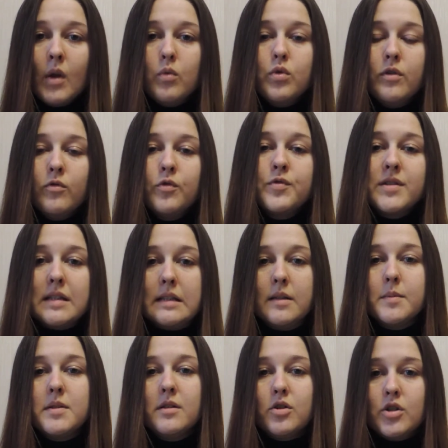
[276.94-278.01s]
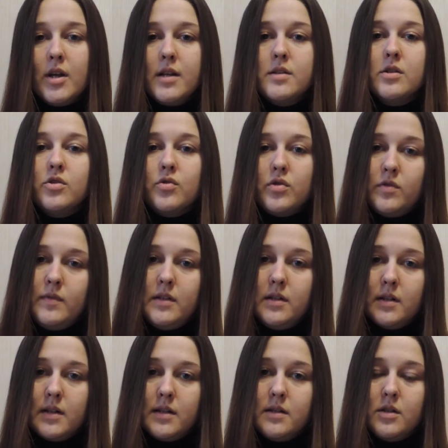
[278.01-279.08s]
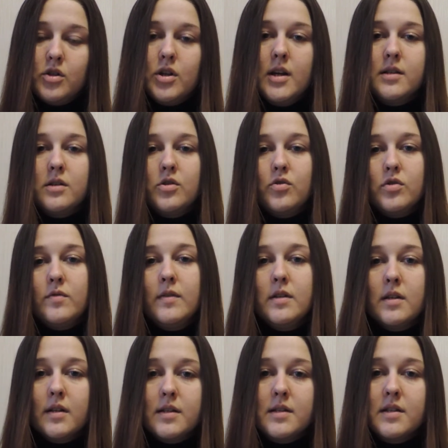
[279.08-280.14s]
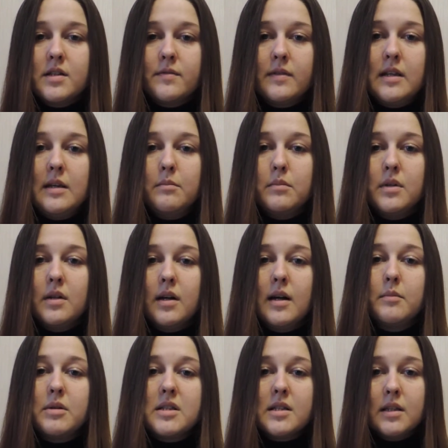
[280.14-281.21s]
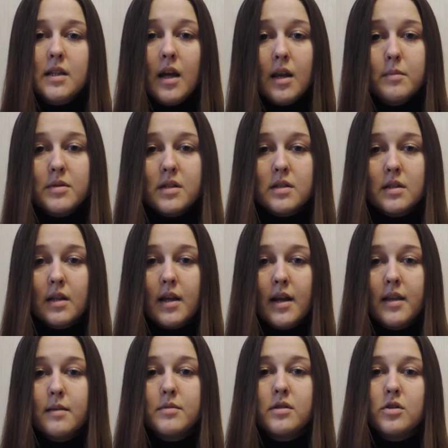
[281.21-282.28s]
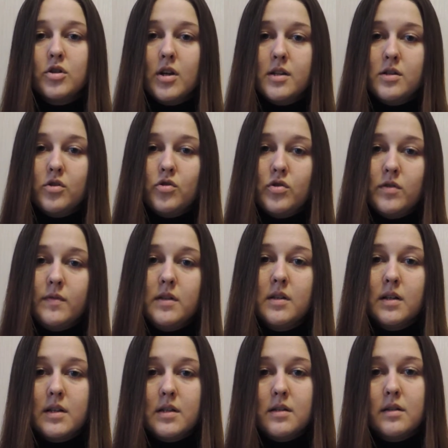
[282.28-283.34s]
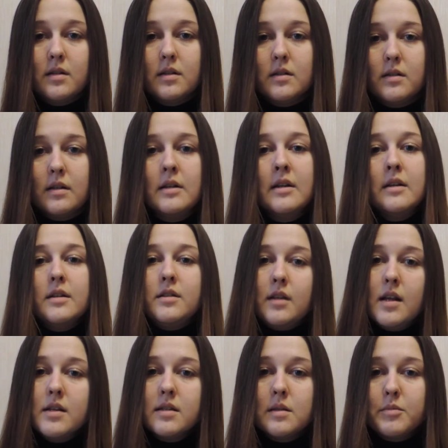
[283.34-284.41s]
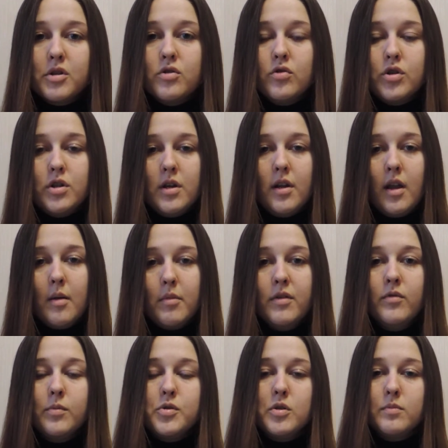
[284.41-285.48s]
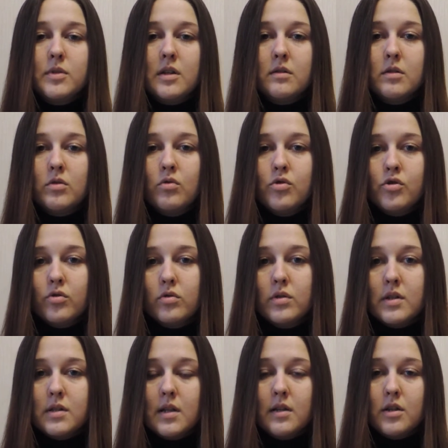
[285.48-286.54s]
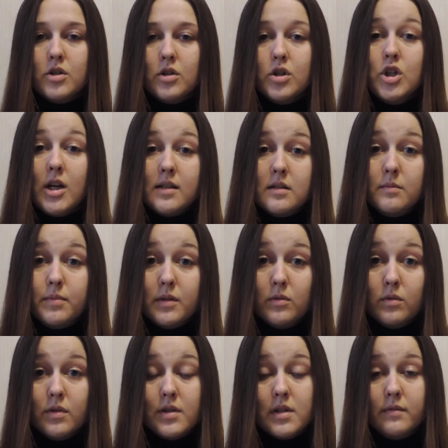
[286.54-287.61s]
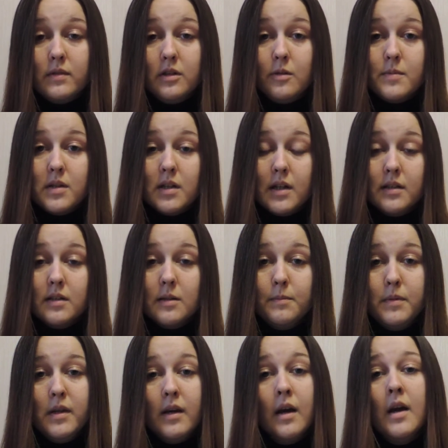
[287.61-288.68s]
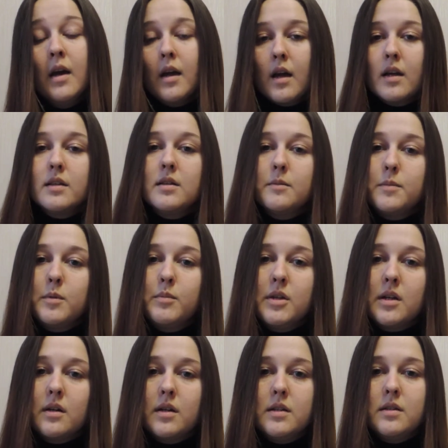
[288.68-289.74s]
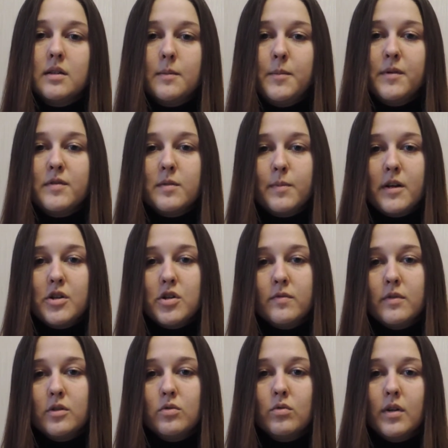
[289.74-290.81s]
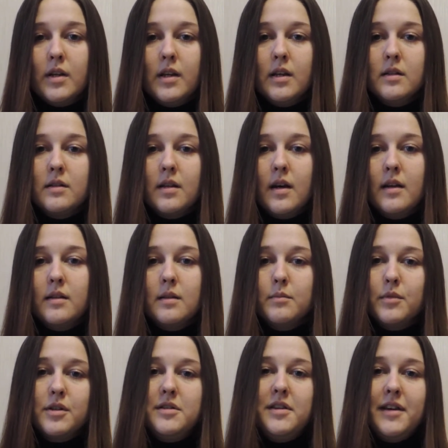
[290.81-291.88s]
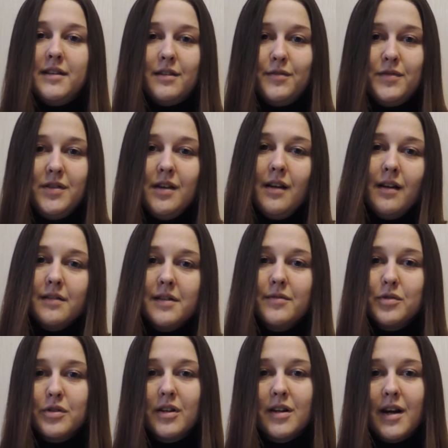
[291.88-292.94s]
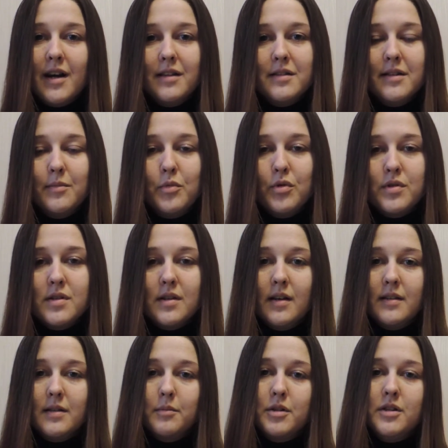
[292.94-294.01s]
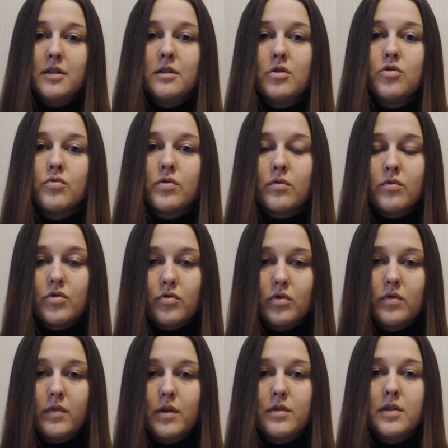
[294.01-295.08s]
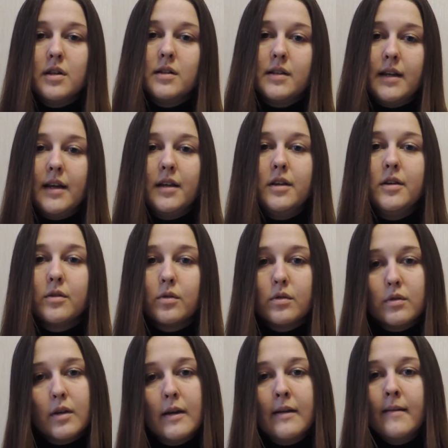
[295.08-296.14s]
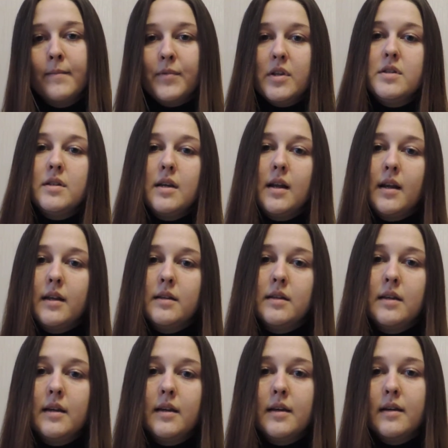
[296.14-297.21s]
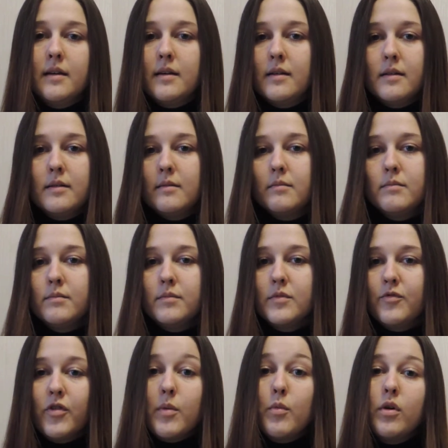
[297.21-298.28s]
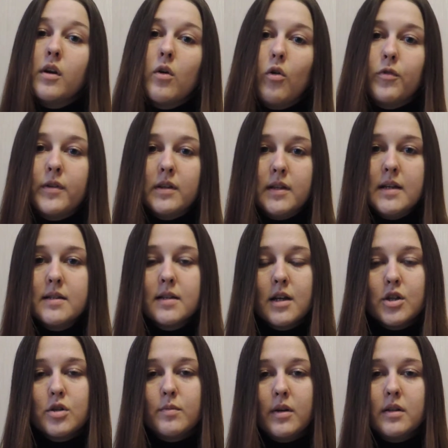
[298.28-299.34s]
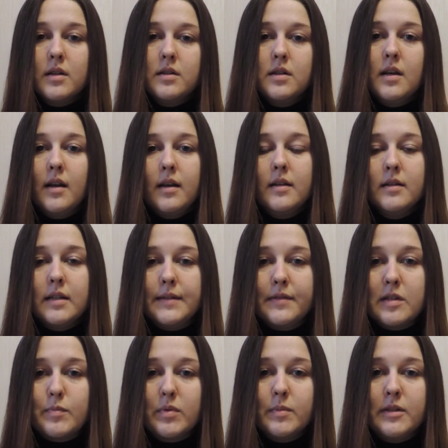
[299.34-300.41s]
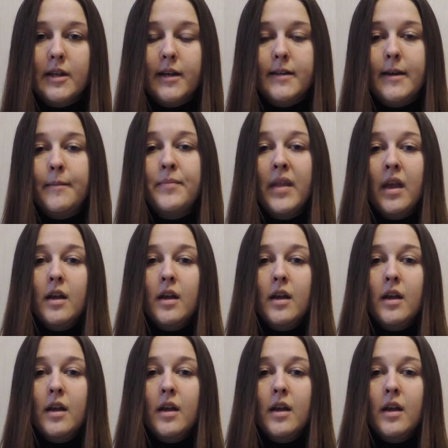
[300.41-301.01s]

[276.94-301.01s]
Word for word: у него в целом снижается чувствительность. Снижается чувствительность к своим э, эмоциональным состояниям, снижается чувствительность к телесным ощущениям. И, в общем-то, это то, что достаточно часто приходится видеть в психотерапии. Когда, например, терапевт спрашивает у клиента, там, где это в теле, да, вот какая-то эмоция, или там, где ты чувствуешь, что твое тело реагирует на те или иные эм, формулировки, да, скажем, или на те или иные воспоминания.